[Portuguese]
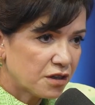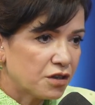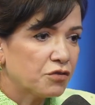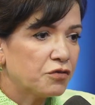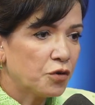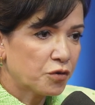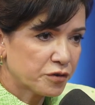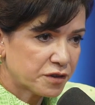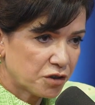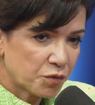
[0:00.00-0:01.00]
eu vou
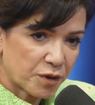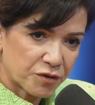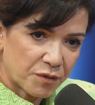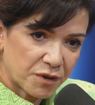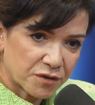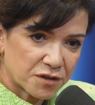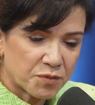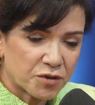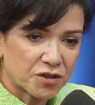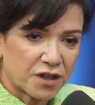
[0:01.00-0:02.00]
conseguir o pautamento
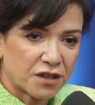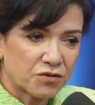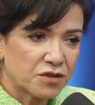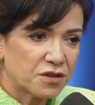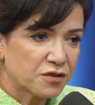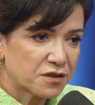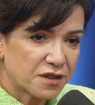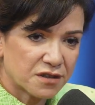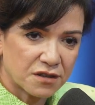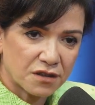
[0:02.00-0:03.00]
desse projeto, e se
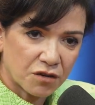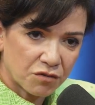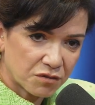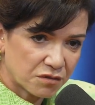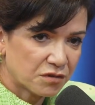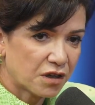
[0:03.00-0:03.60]
vocês não